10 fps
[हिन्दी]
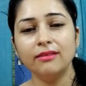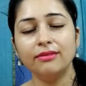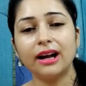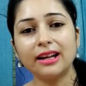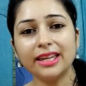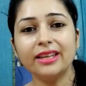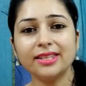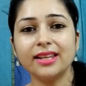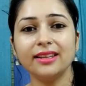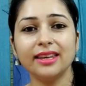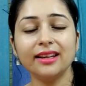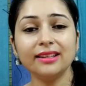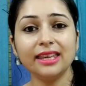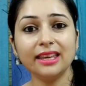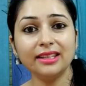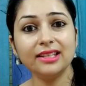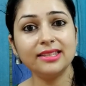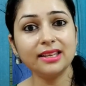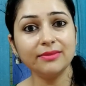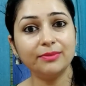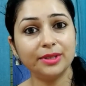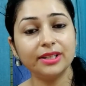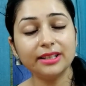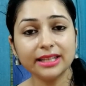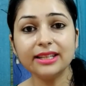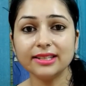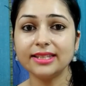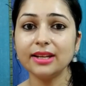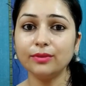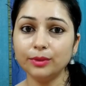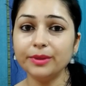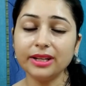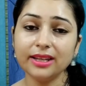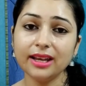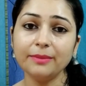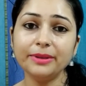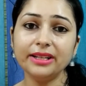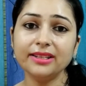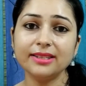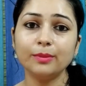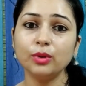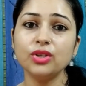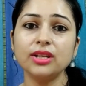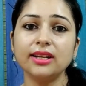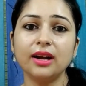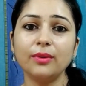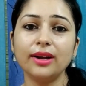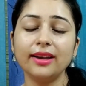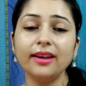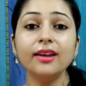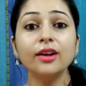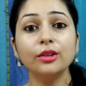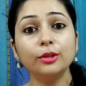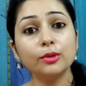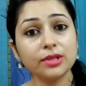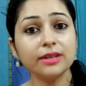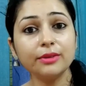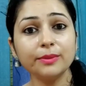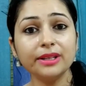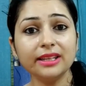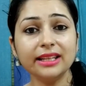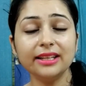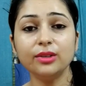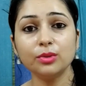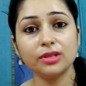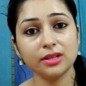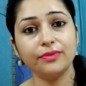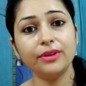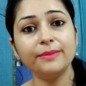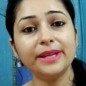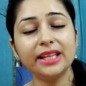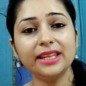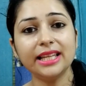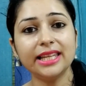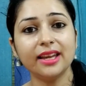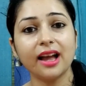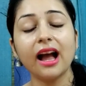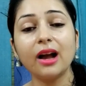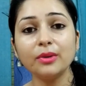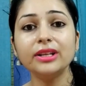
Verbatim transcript: वाकई ऐसा लगेगा कि ये किसी रियली किसी वुमेन ने यहाँ पर ये सब कुछ लिखा हुआ है दूसरी वुमेन के लिए दूसरी फीमेल के लिए हाउ